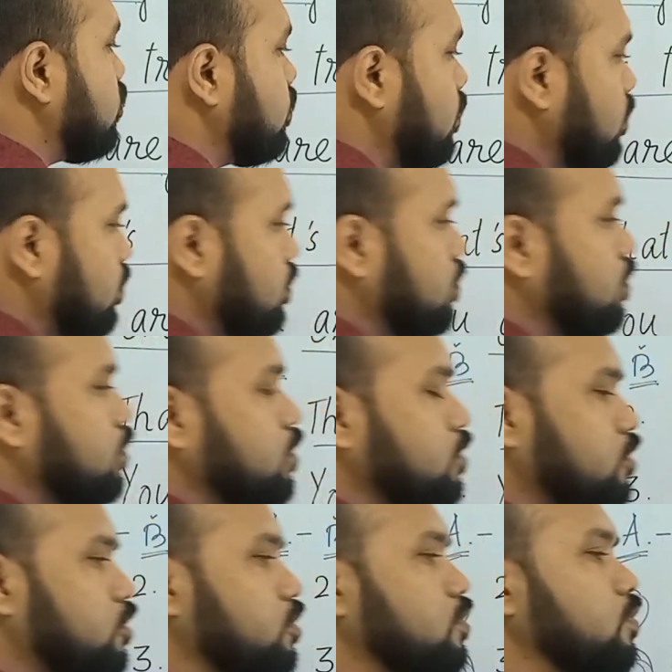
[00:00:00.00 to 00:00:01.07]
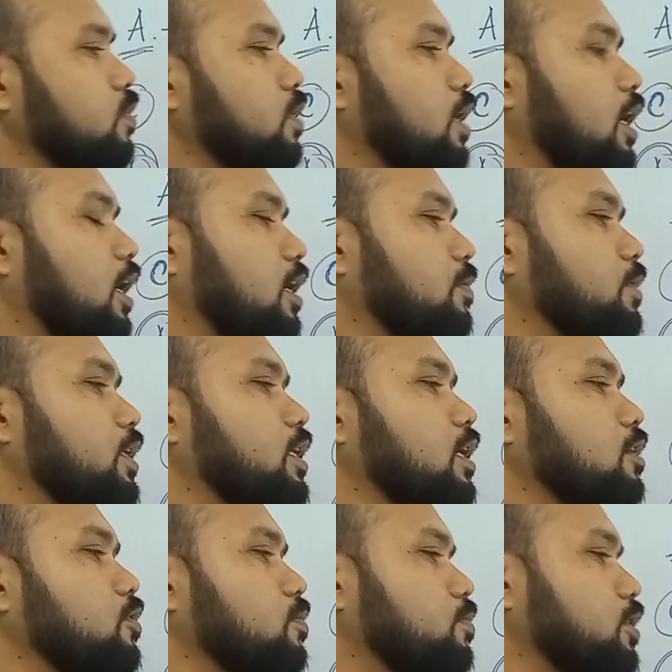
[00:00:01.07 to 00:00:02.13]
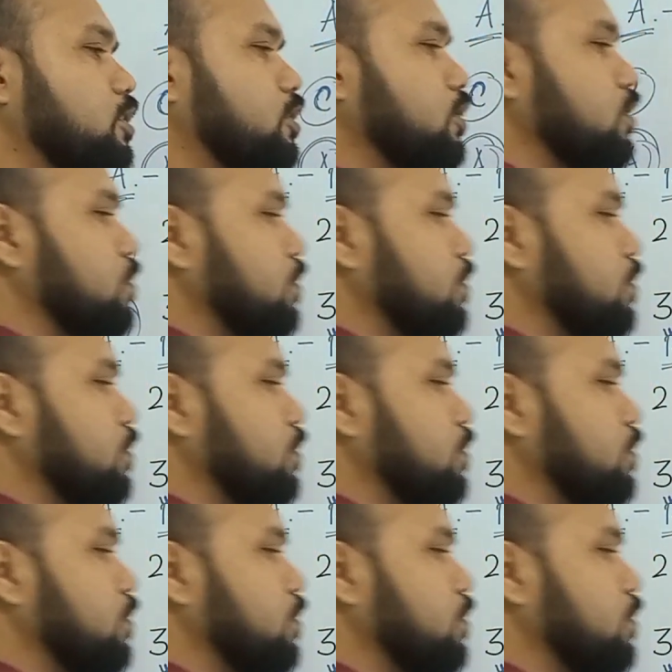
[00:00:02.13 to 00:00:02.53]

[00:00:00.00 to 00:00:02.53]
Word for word: টুমারো টু আগামীকালও বৃষ্টি